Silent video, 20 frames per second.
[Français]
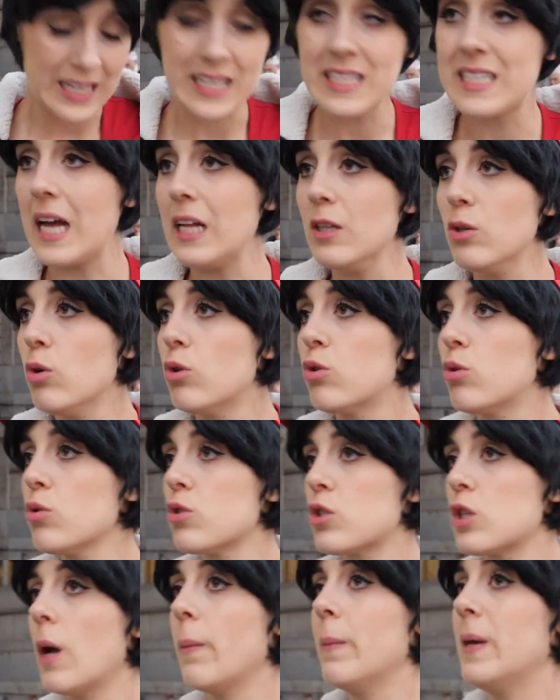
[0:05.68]
ils annulent tous.
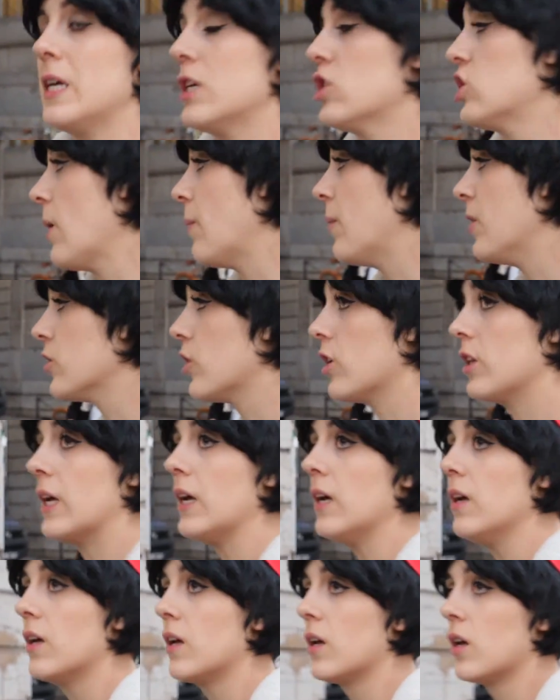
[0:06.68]
Non mais j'abandonne, hein.
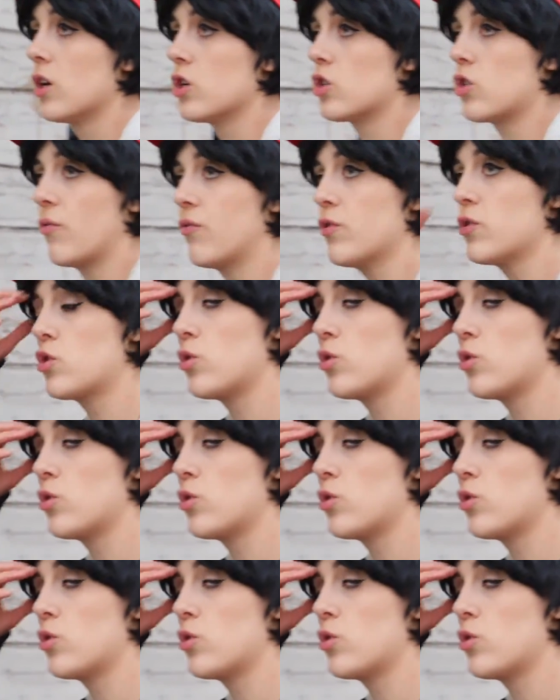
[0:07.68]
je vous